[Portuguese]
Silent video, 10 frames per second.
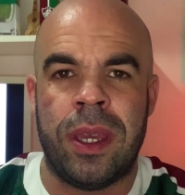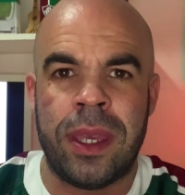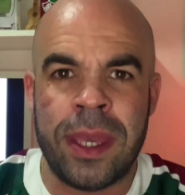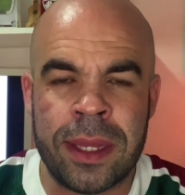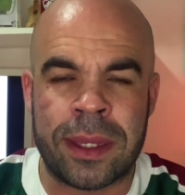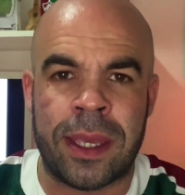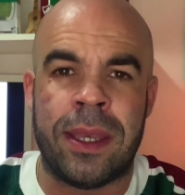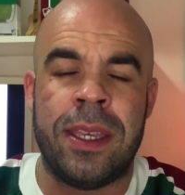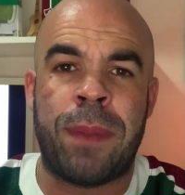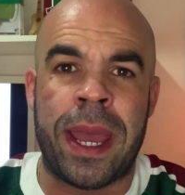Inter
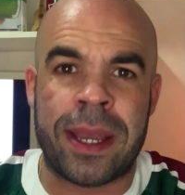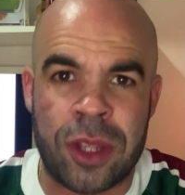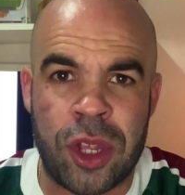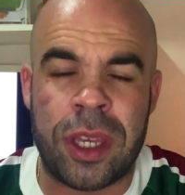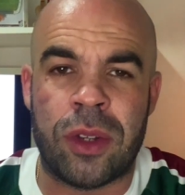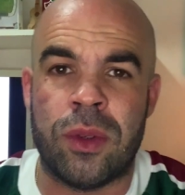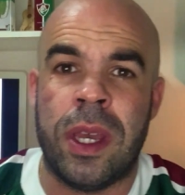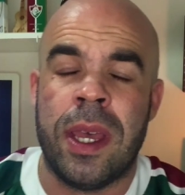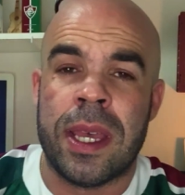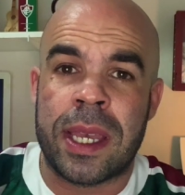e Bragantino
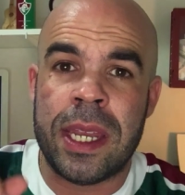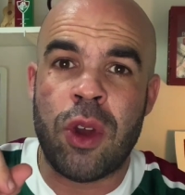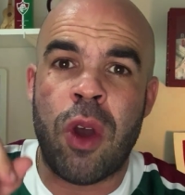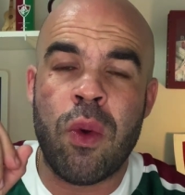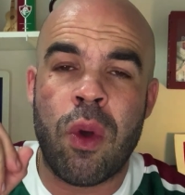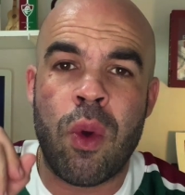criou